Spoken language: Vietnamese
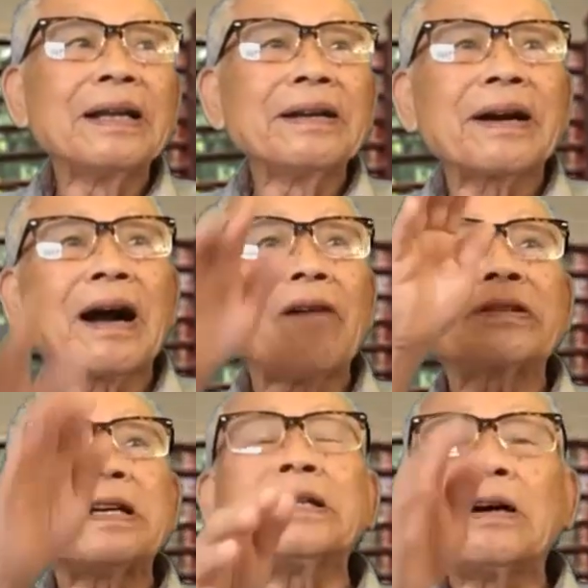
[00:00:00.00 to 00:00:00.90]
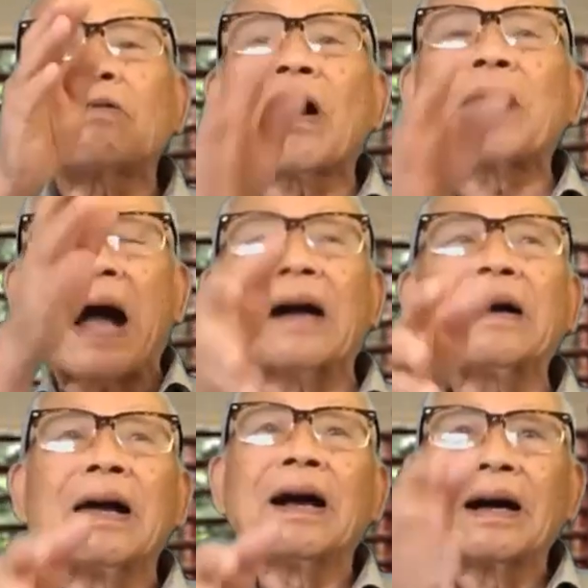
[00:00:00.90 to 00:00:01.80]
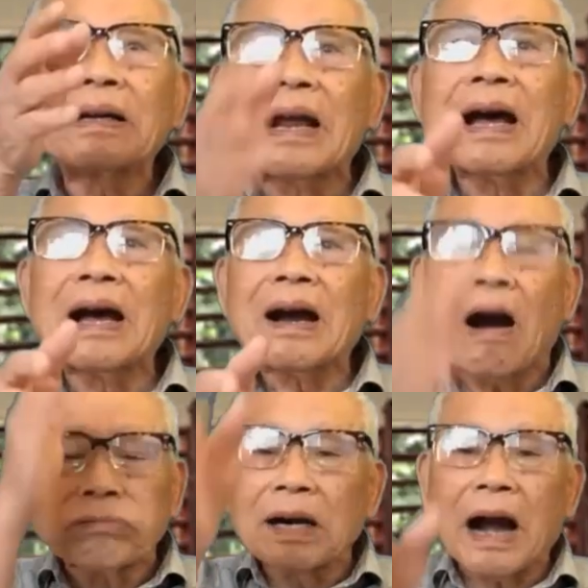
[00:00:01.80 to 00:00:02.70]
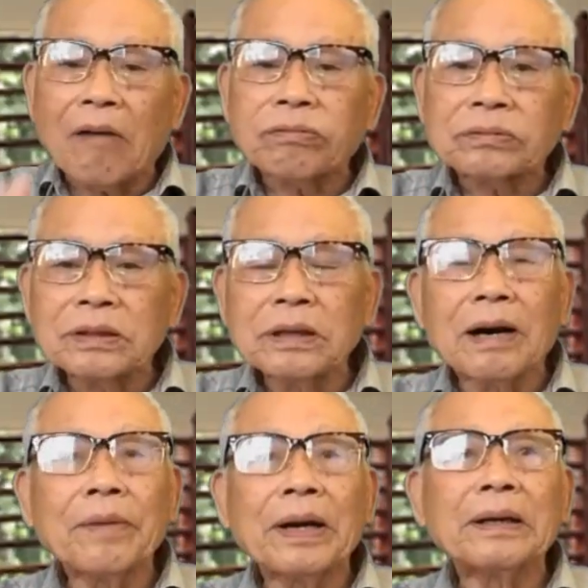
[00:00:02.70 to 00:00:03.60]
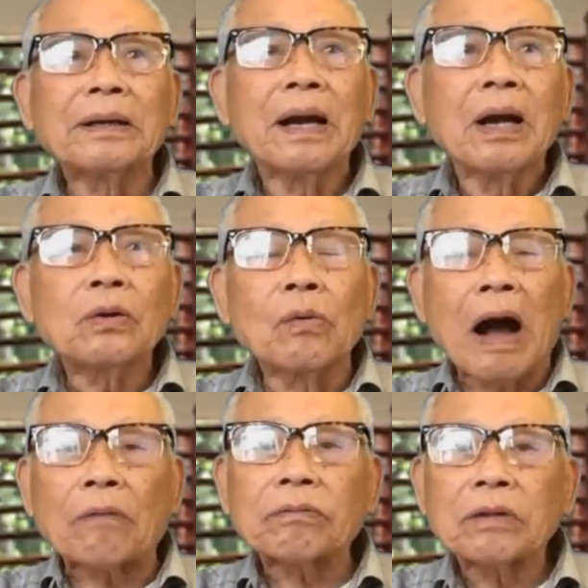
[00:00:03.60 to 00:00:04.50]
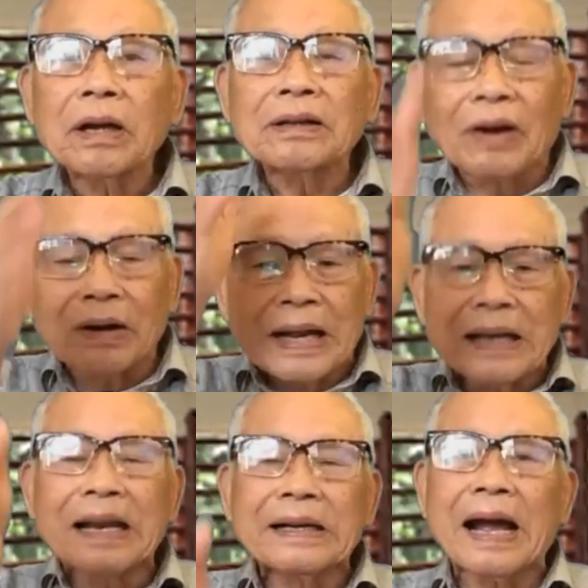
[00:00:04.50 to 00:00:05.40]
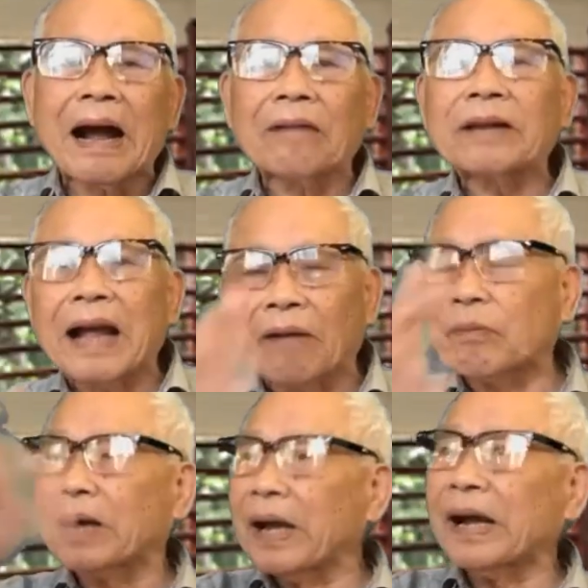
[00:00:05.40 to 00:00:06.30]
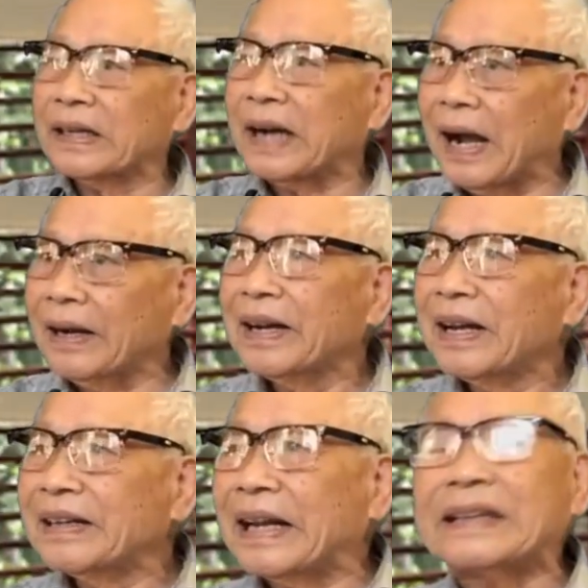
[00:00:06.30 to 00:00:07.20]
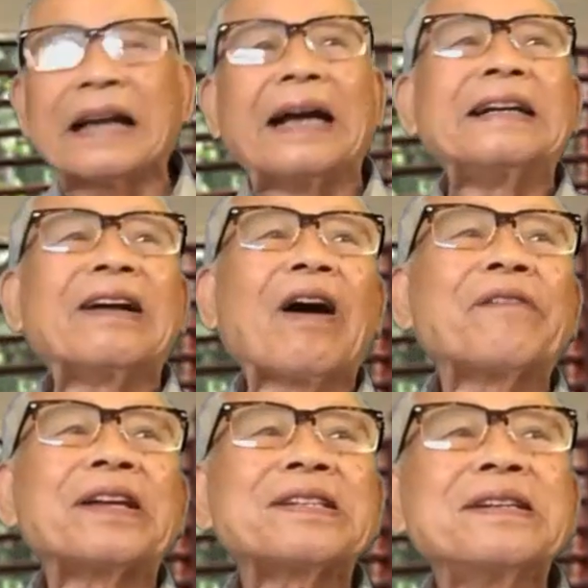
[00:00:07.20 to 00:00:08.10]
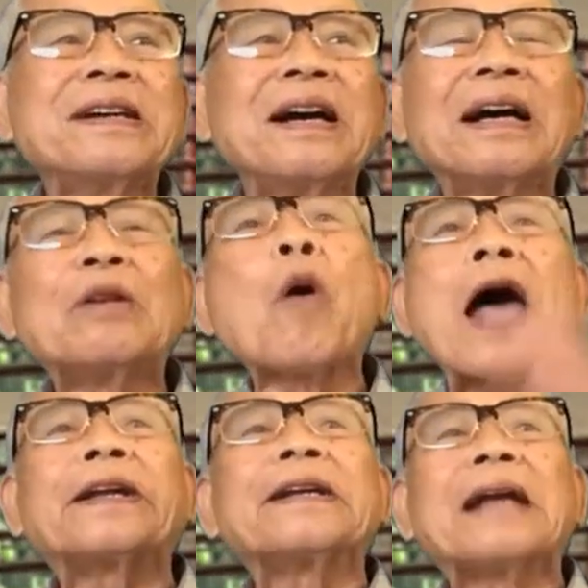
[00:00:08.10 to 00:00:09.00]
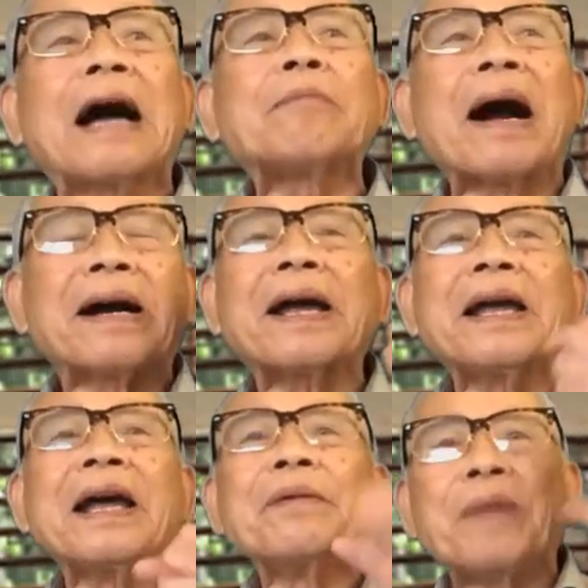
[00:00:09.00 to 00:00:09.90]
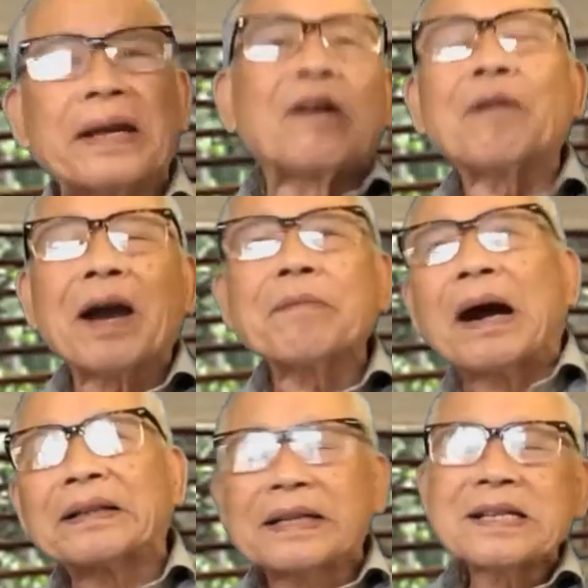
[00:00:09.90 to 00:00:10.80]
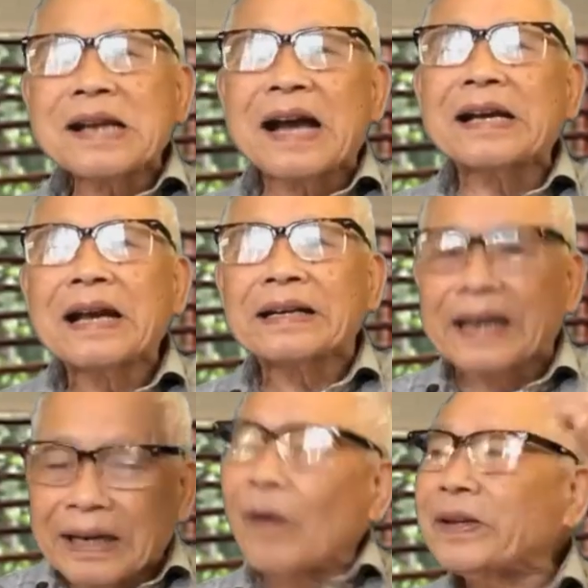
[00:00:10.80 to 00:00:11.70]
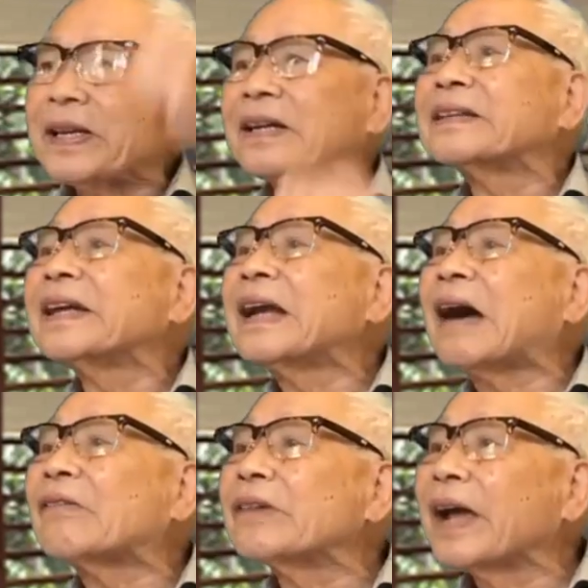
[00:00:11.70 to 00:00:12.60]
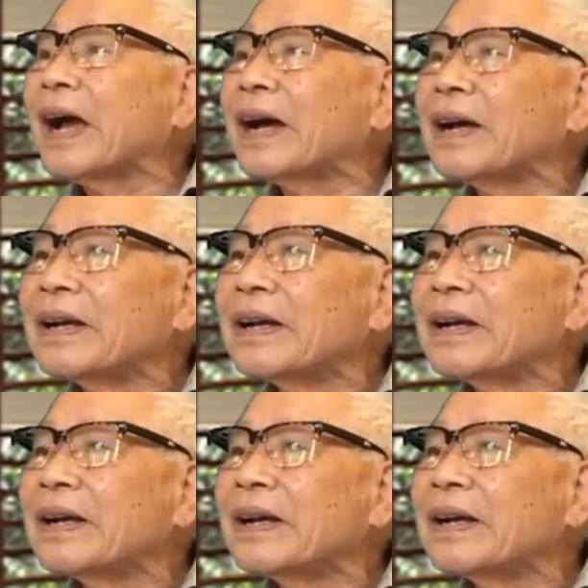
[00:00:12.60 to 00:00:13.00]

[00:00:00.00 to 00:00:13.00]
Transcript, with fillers: Nhưng các ông trí thức khoa bảng không được học sử ở bên trung học, rồi đến lên đại học thì học một cái ngành khác, lại nhảy ra đòi cái sử lòe thiên hạ bằng cái mình có cái bằng tiến sĩ đây thì nói gì cái thiên hạ cũng nghe.